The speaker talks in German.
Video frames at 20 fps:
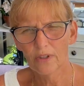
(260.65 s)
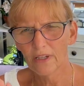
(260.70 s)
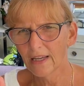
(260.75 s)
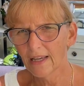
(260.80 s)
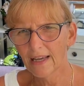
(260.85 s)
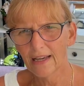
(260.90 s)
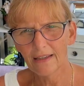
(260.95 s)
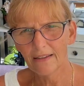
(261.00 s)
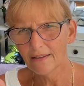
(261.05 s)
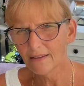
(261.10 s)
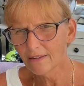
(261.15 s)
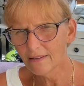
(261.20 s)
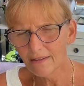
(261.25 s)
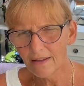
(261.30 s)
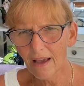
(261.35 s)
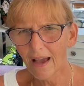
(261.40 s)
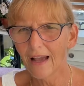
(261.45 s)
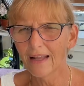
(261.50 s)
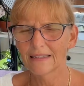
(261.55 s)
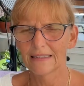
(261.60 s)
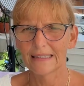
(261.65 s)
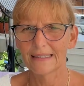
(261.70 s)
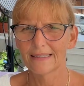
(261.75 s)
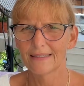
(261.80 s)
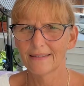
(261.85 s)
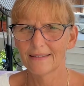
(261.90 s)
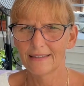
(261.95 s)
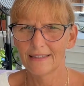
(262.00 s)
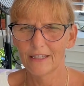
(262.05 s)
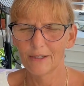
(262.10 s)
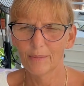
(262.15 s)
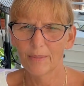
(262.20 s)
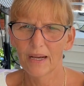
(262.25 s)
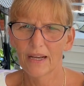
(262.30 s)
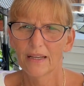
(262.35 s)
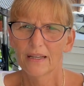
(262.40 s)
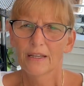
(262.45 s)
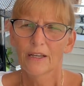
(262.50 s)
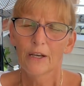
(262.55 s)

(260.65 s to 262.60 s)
Naja, anderes Thema.